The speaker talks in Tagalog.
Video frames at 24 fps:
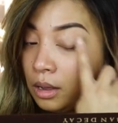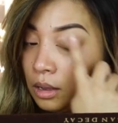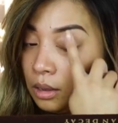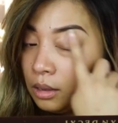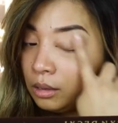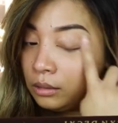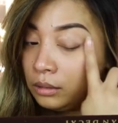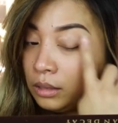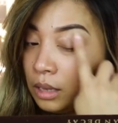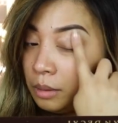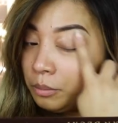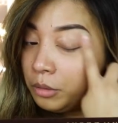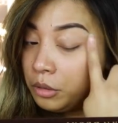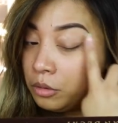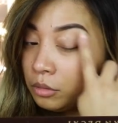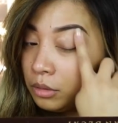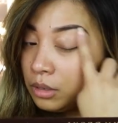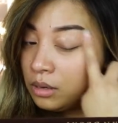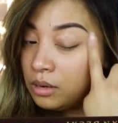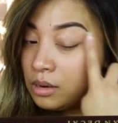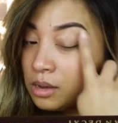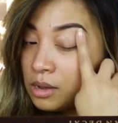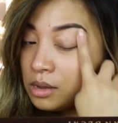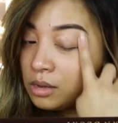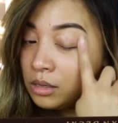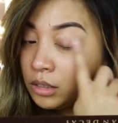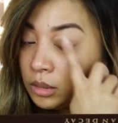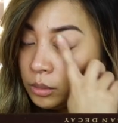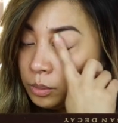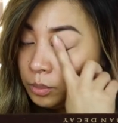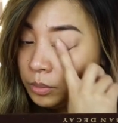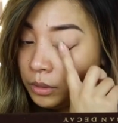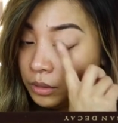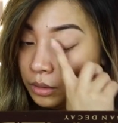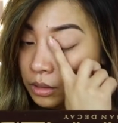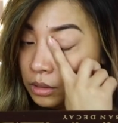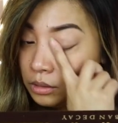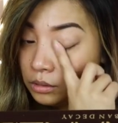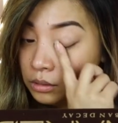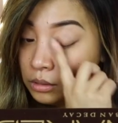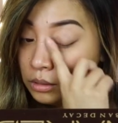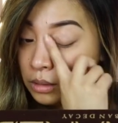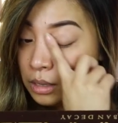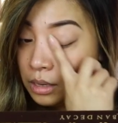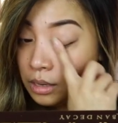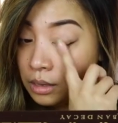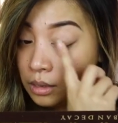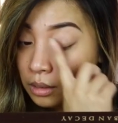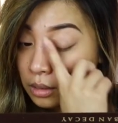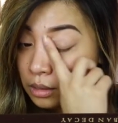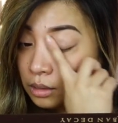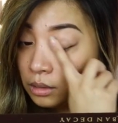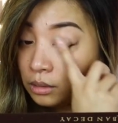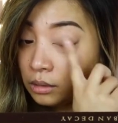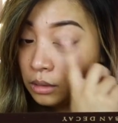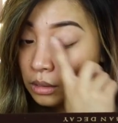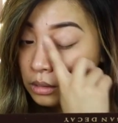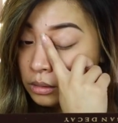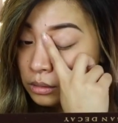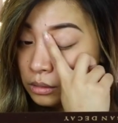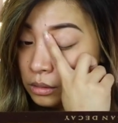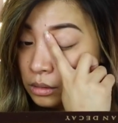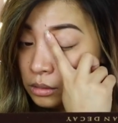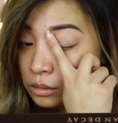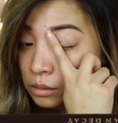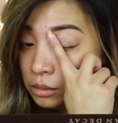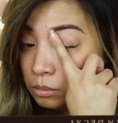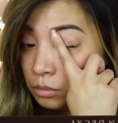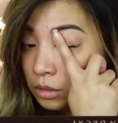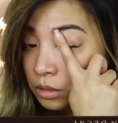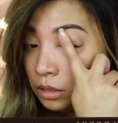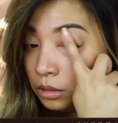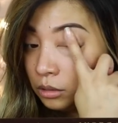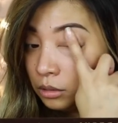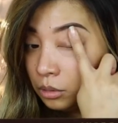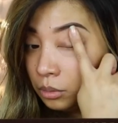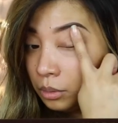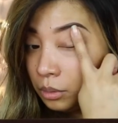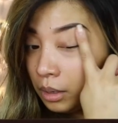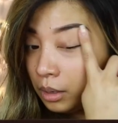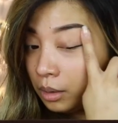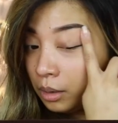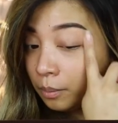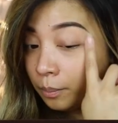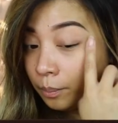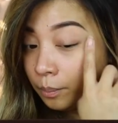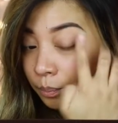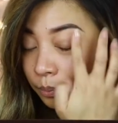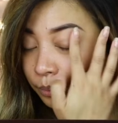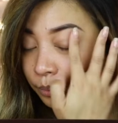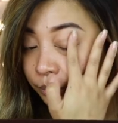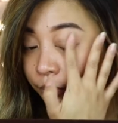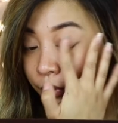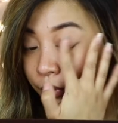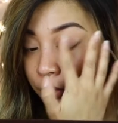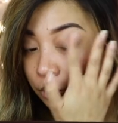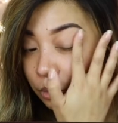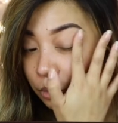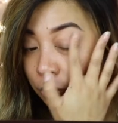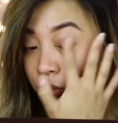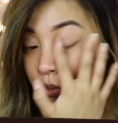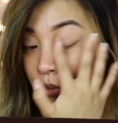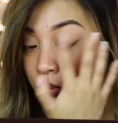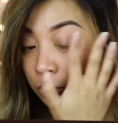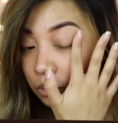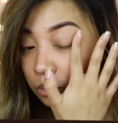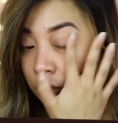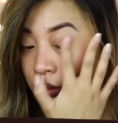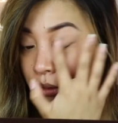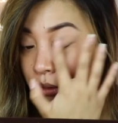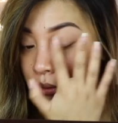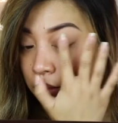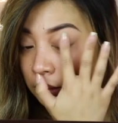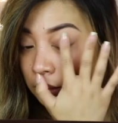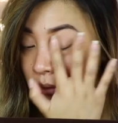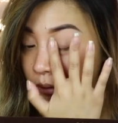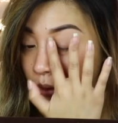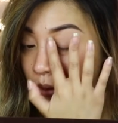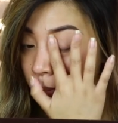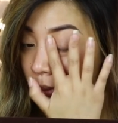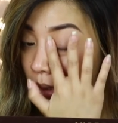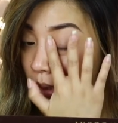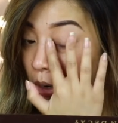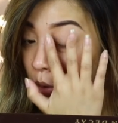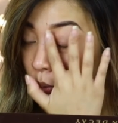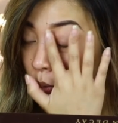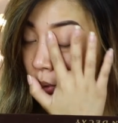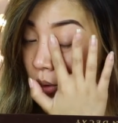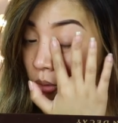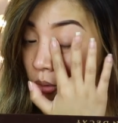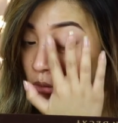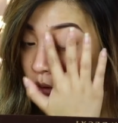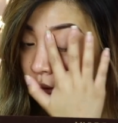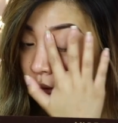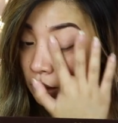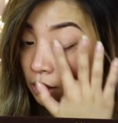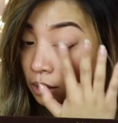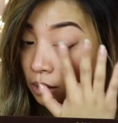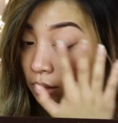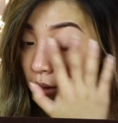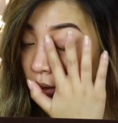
ang dami ko rin na-experience na racism dito eh. Nung nagtatrabaho ako sa